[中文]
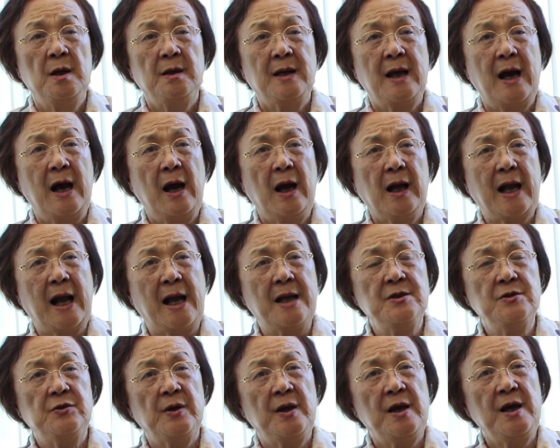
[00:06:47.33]
他
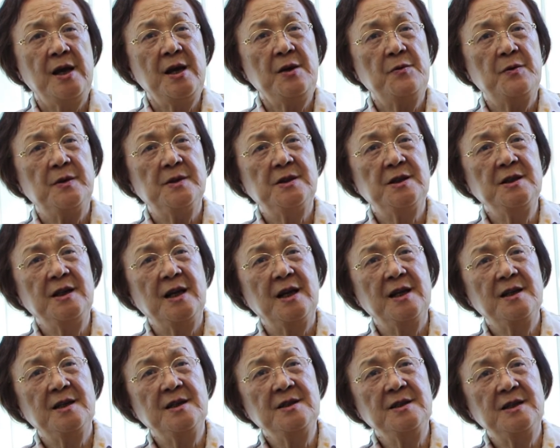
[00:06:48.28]
感觉哎，我今
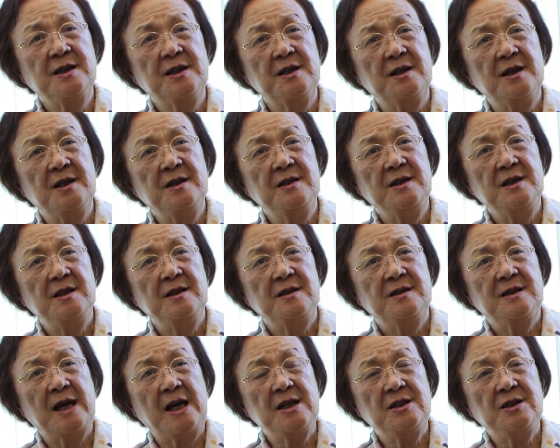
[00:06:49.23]
天跟这个人
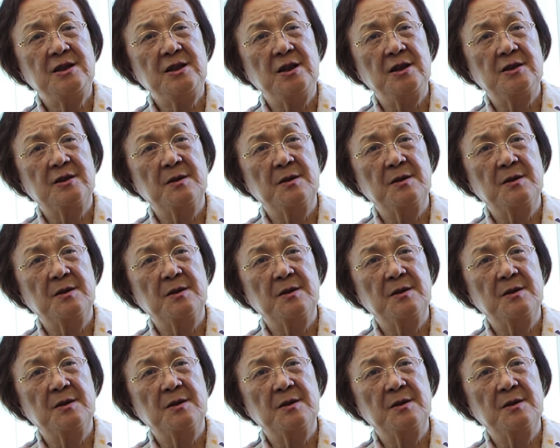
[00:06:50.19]
在一起，